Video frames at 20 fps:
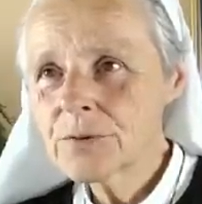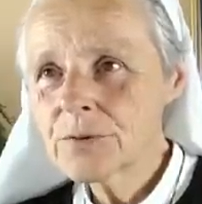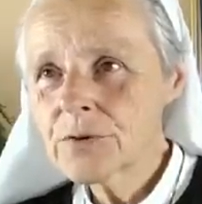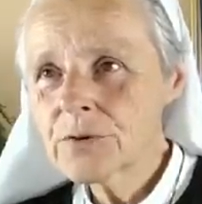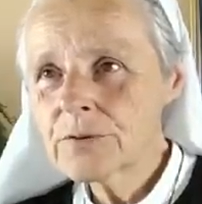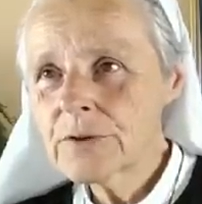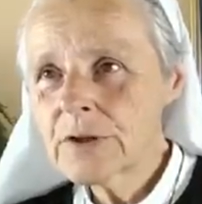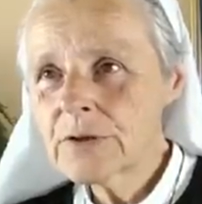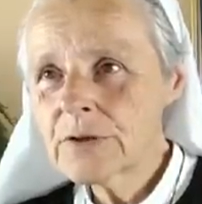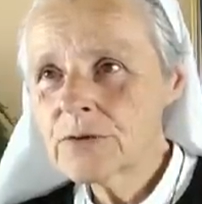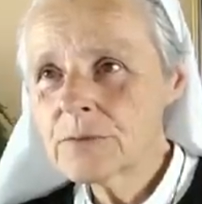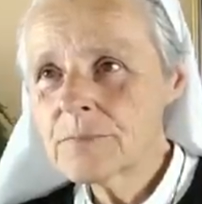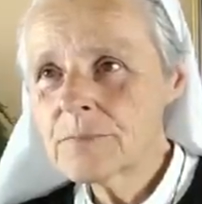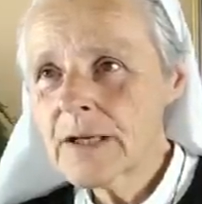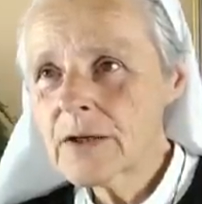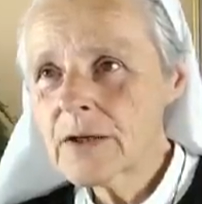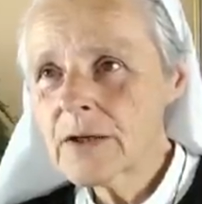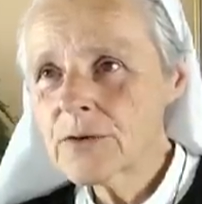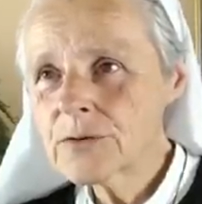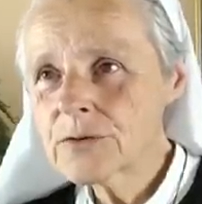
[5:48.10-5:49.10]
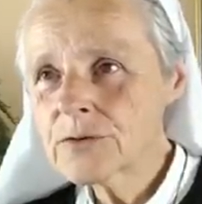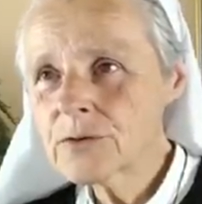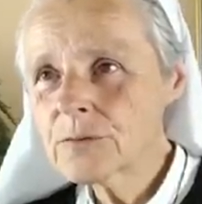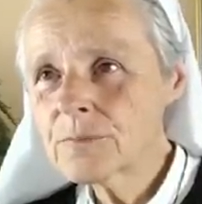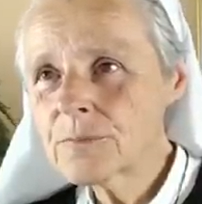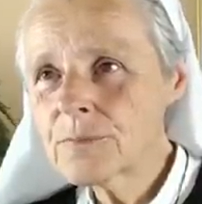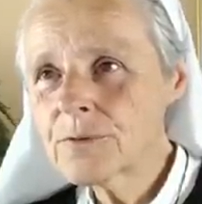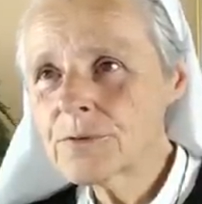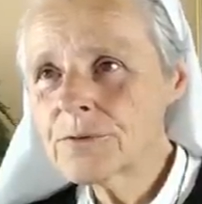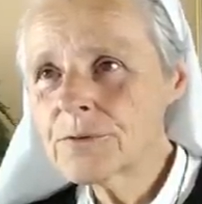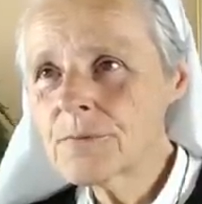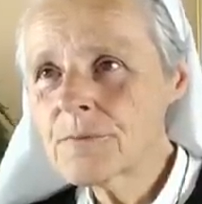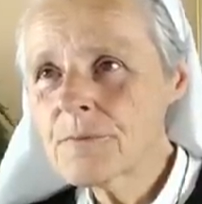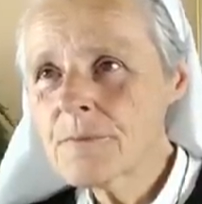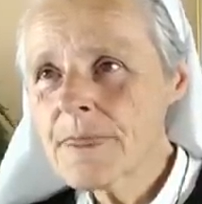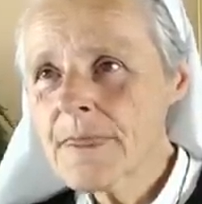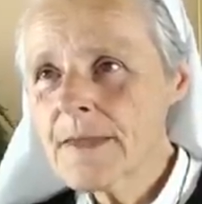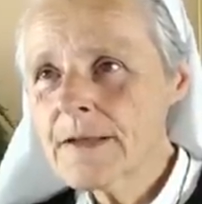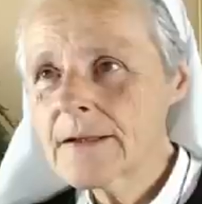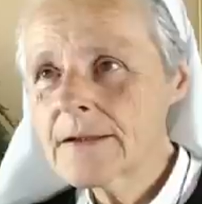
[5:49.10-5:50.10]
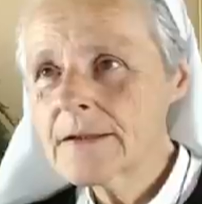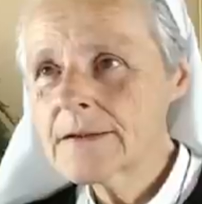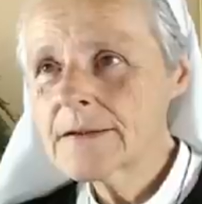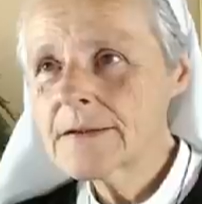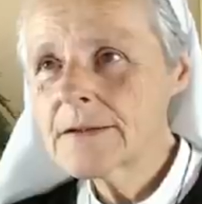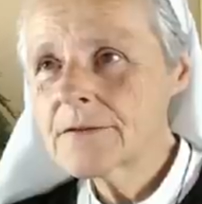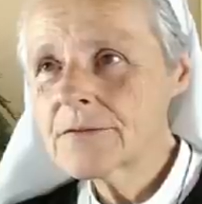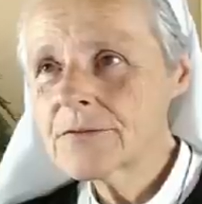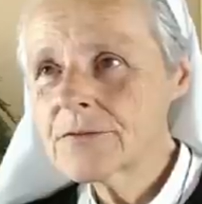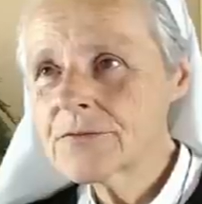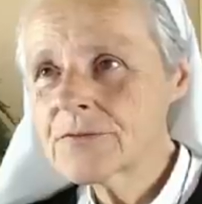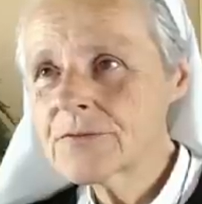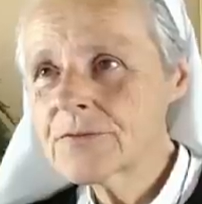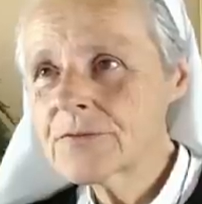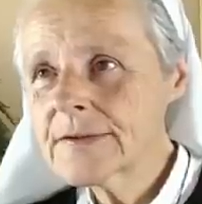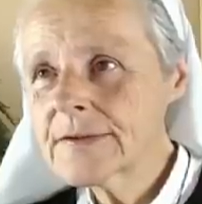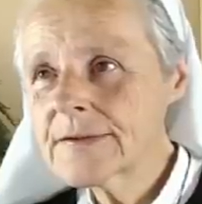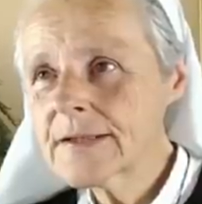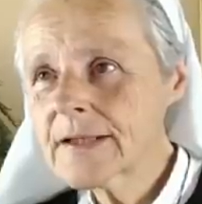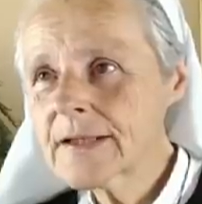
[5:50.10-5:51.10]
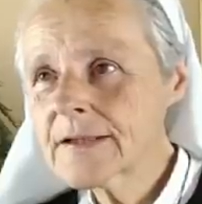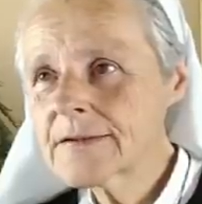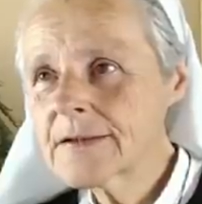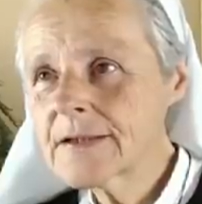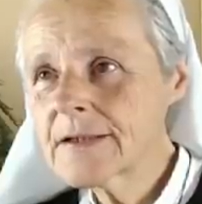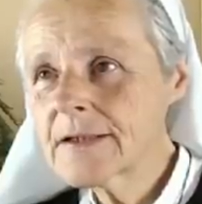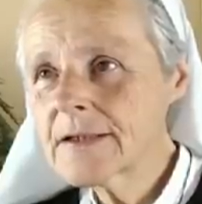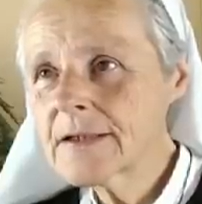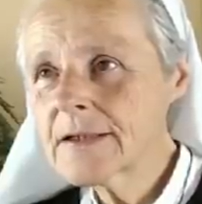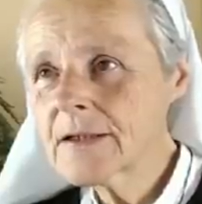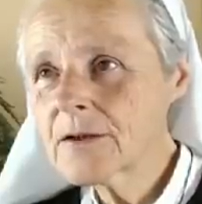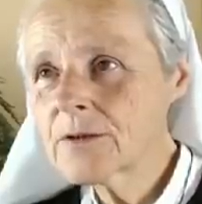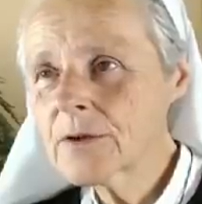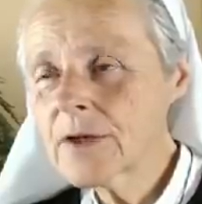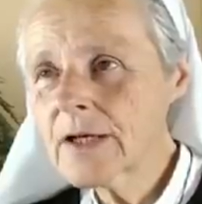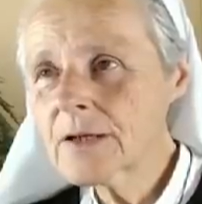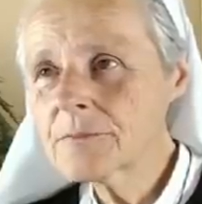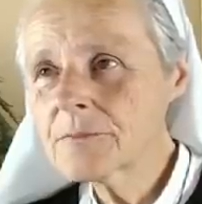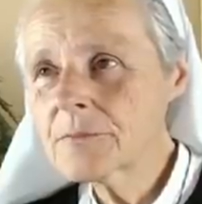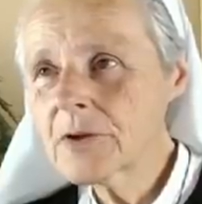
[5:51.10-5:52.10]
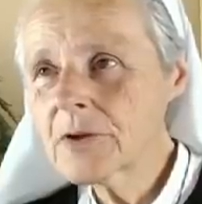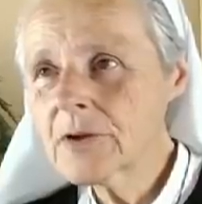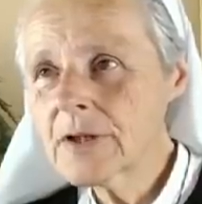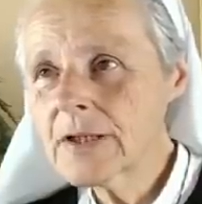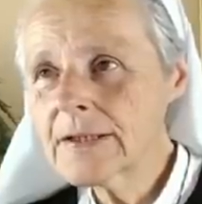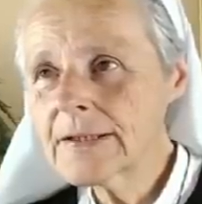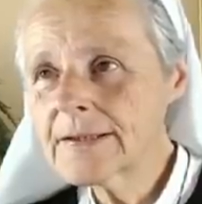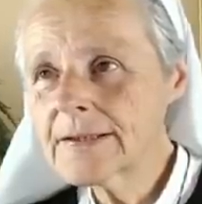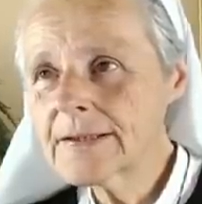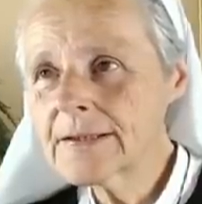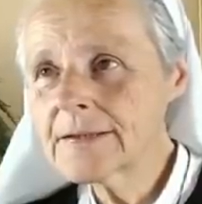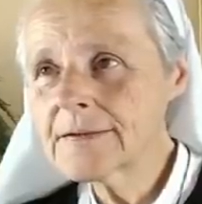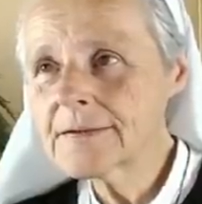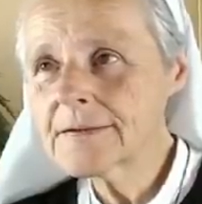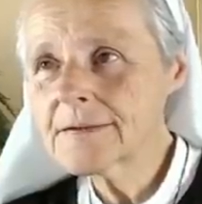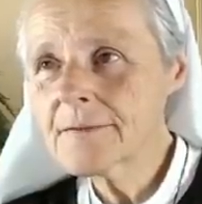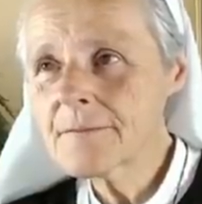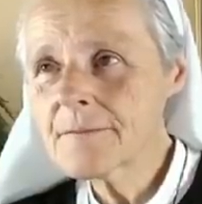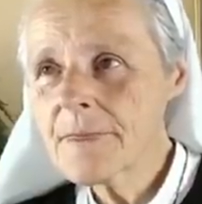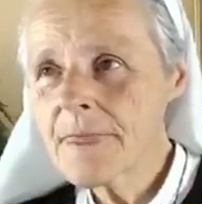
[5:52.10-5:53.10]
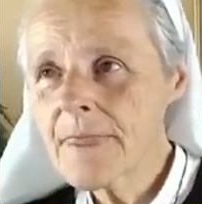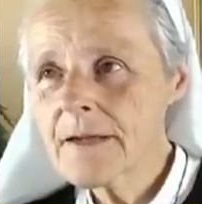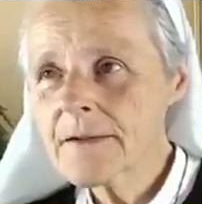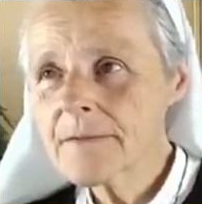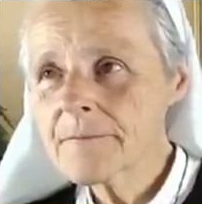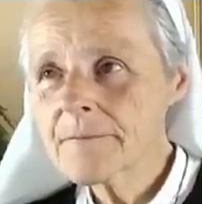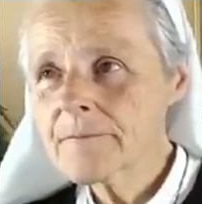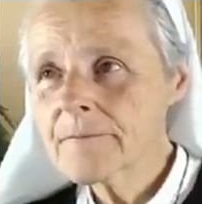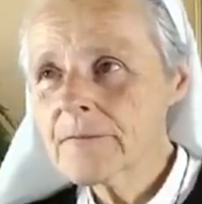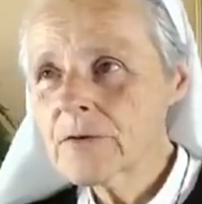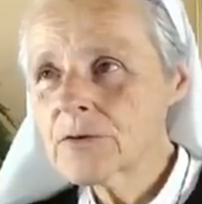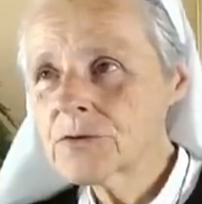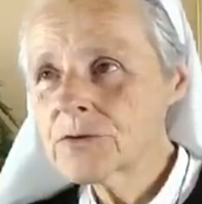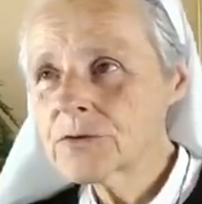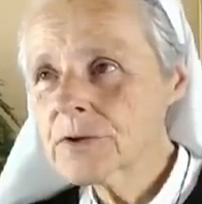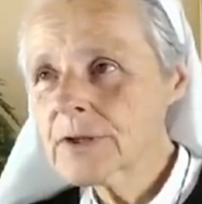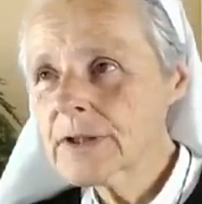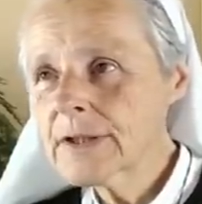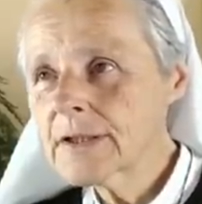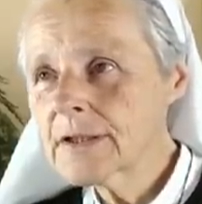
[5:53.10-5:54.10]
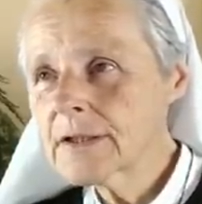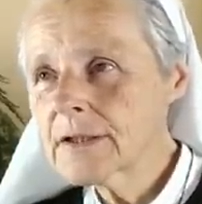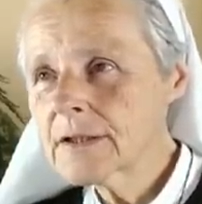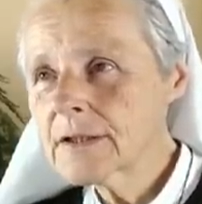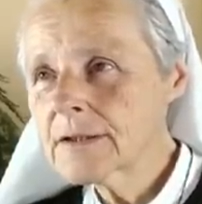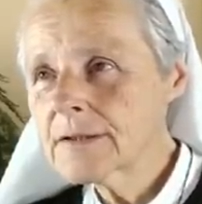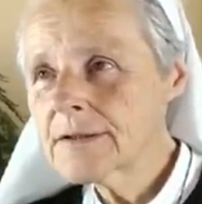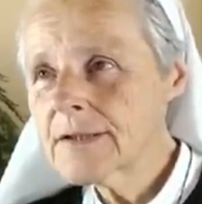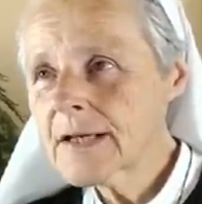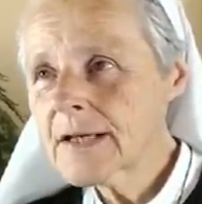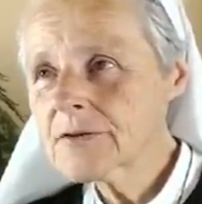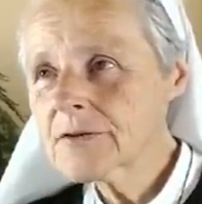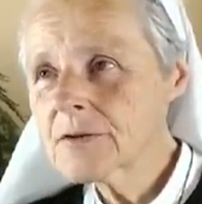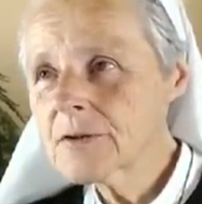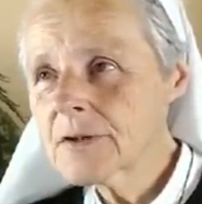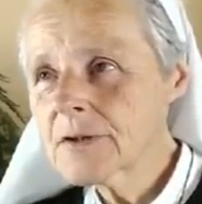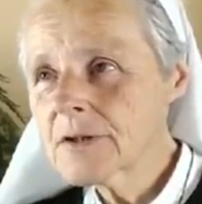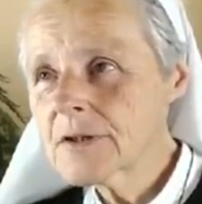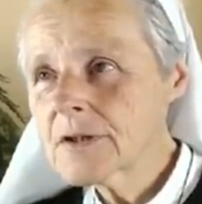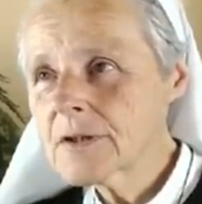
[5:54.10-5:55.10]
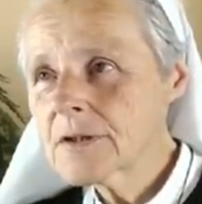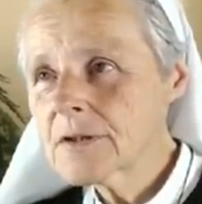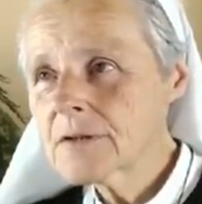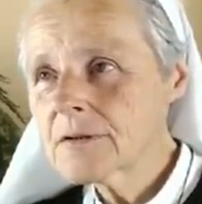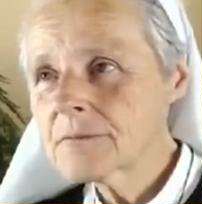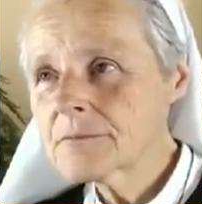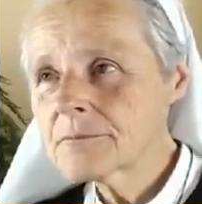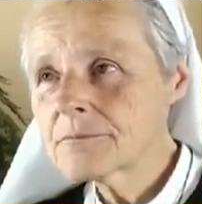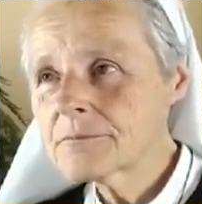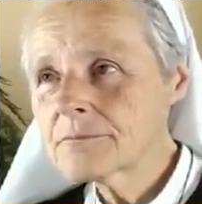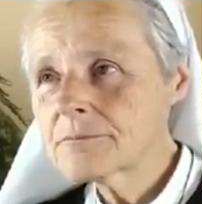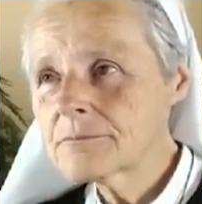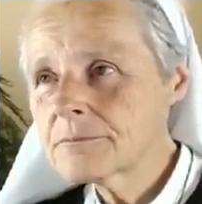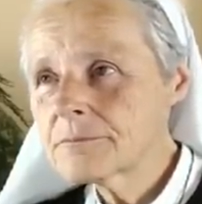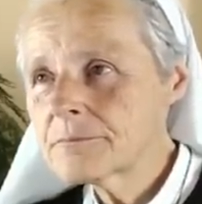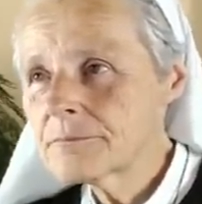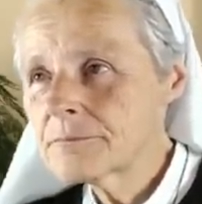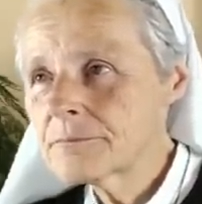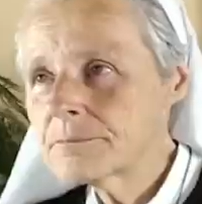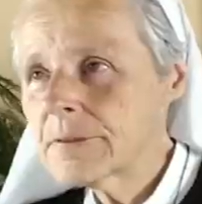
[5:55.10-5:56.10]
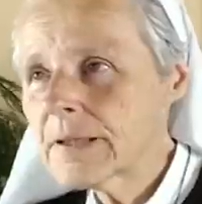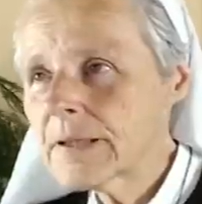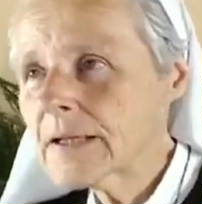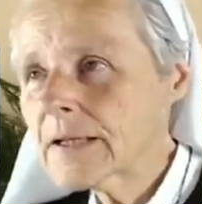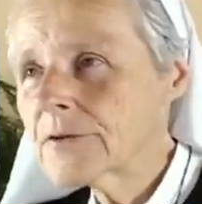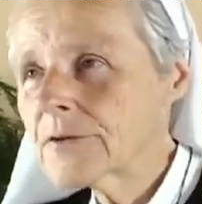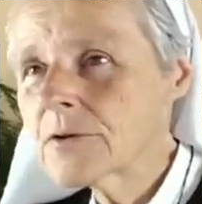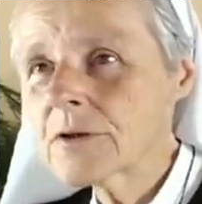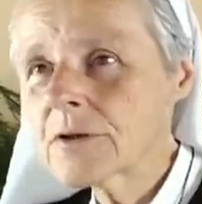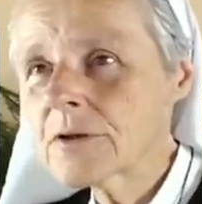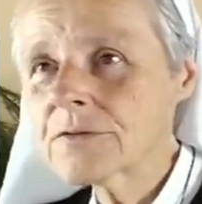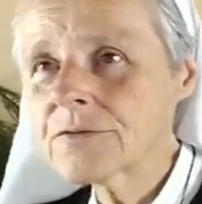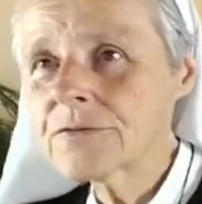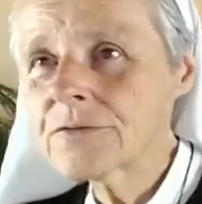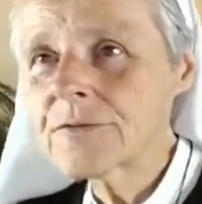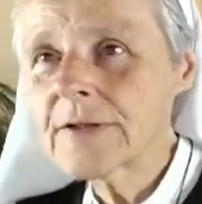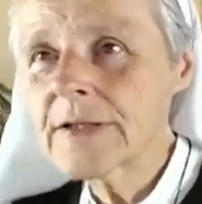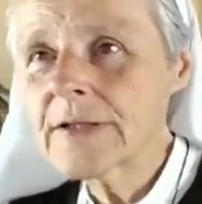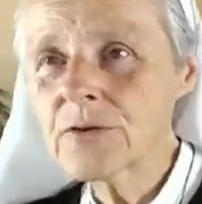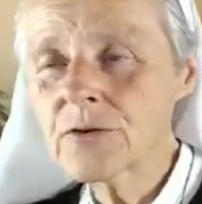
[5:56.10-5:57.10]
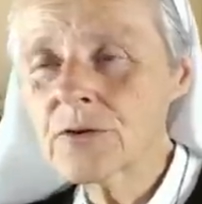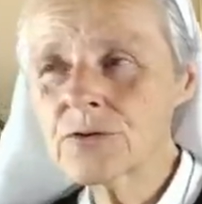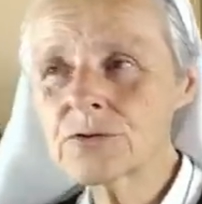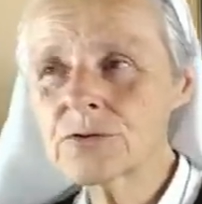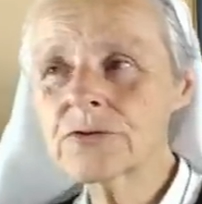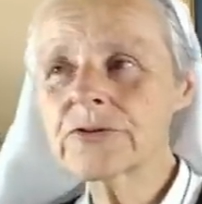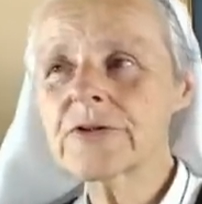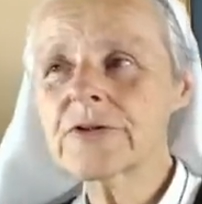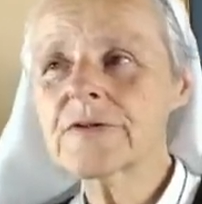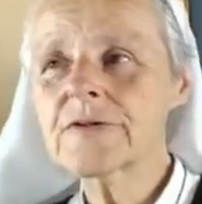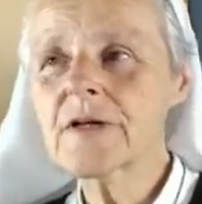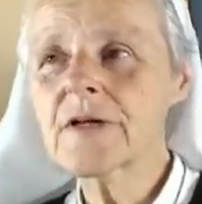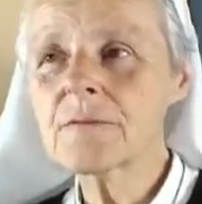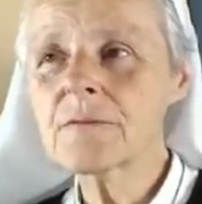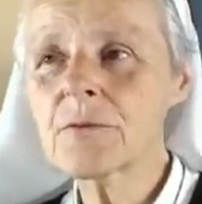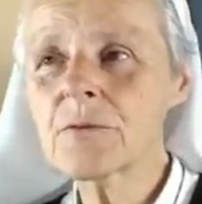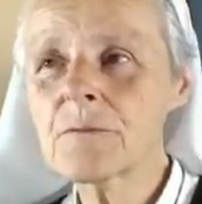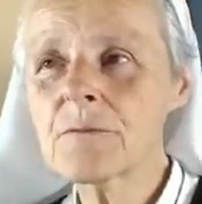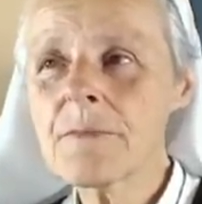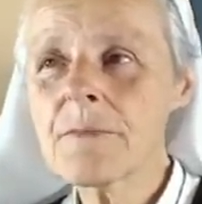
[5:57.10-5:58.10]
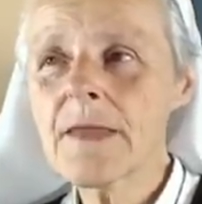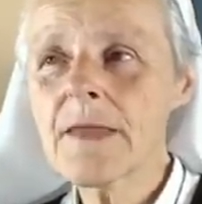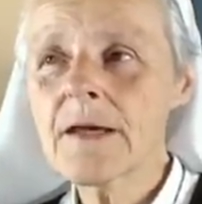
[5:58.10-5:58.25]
Pourquoi ne parle-t-on plus des fins dernières ou rarement à l'Église Le curé d'Ars parlait de l'enfer dans tous ses sermons.